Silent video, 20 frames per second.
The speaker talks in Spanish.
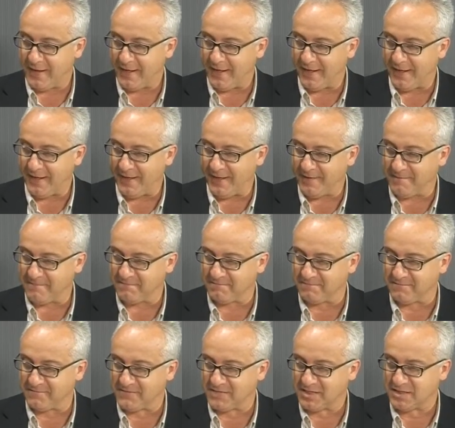
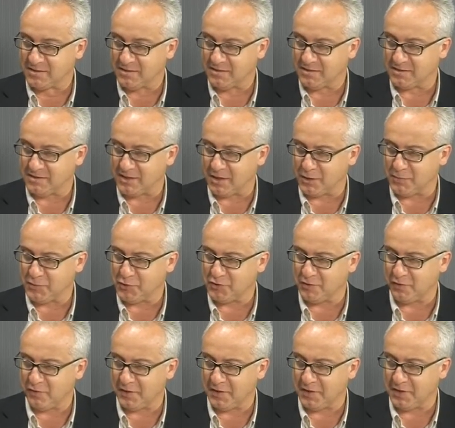Em, se le ha
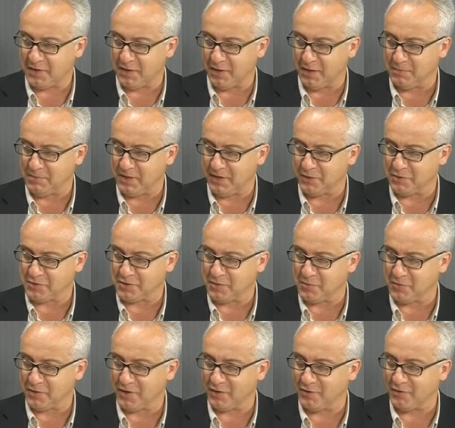puesto fácil María José
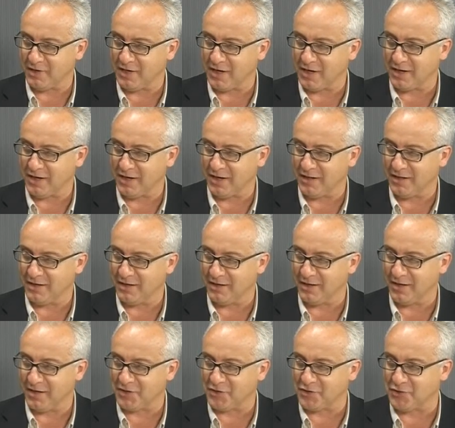Moreno al alcalde,
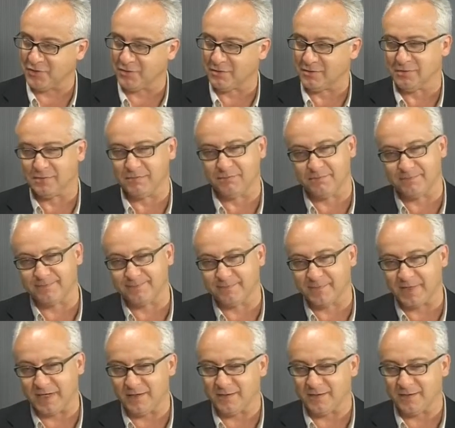le ha dicho, mm,